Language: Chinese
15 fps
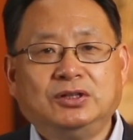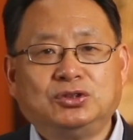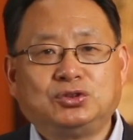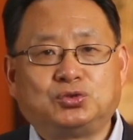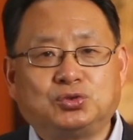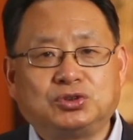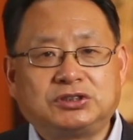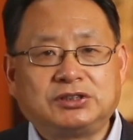
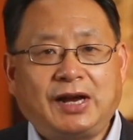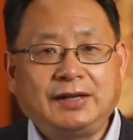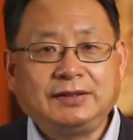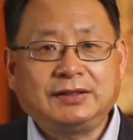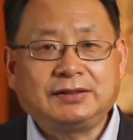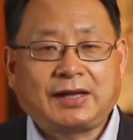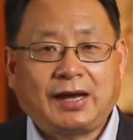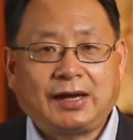组织胺
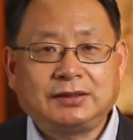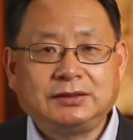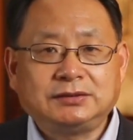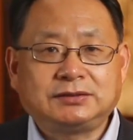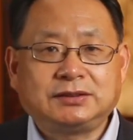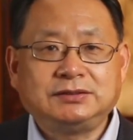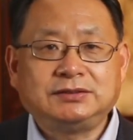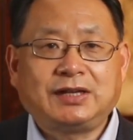呢，它还能
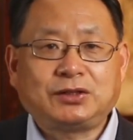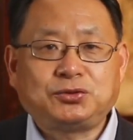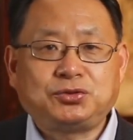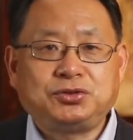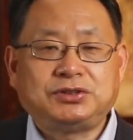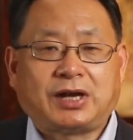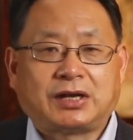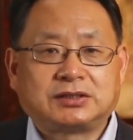增加
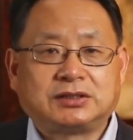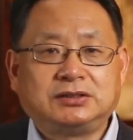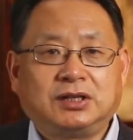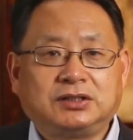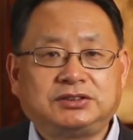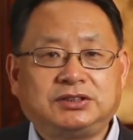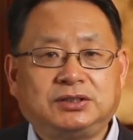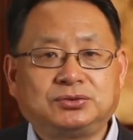去甲肾上
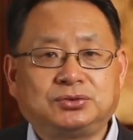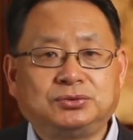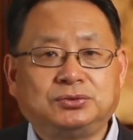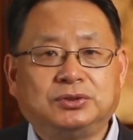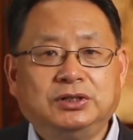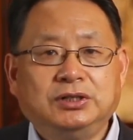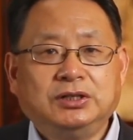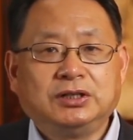腺素
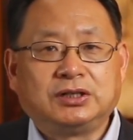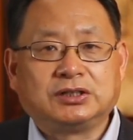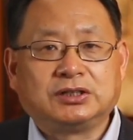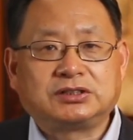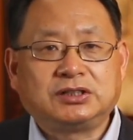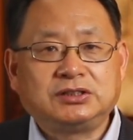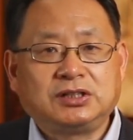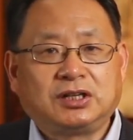和
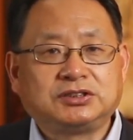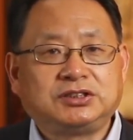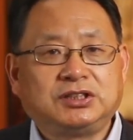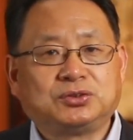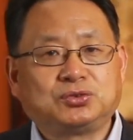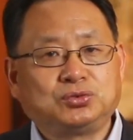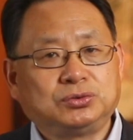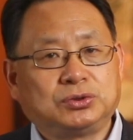肾上腺
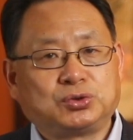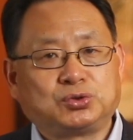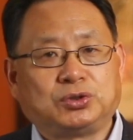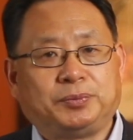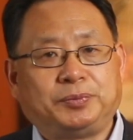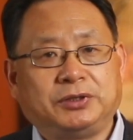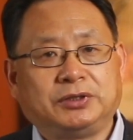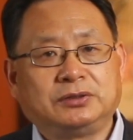素的水
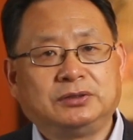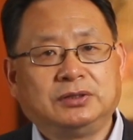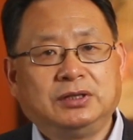平